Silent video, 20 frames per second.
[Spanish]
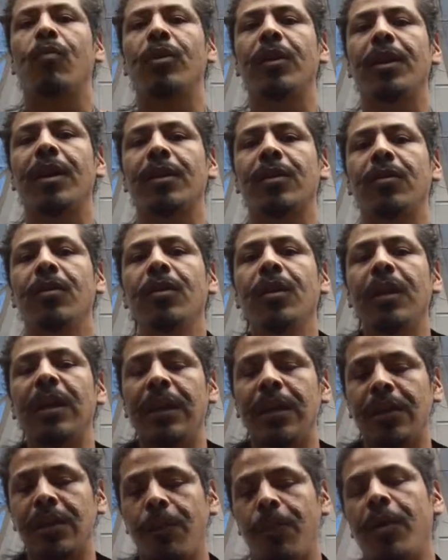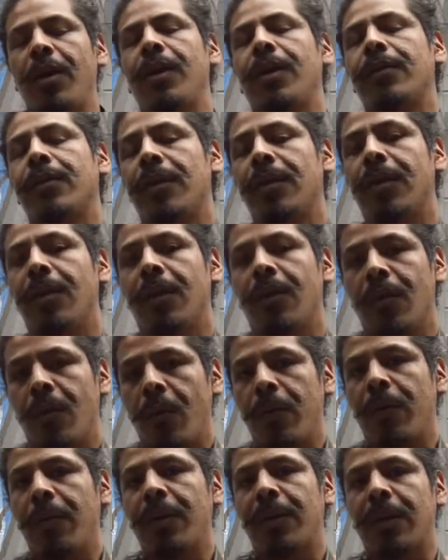comunicación y que se puedan hacer
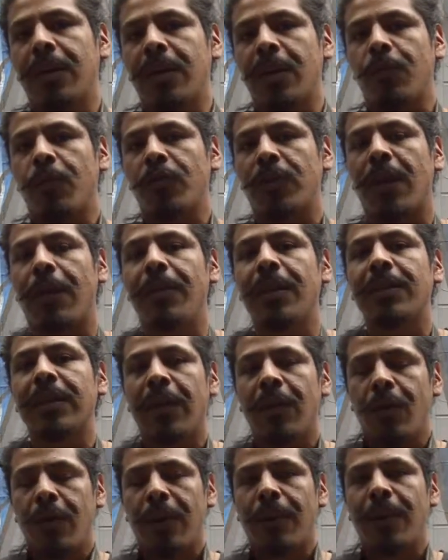obviamente responsables de lo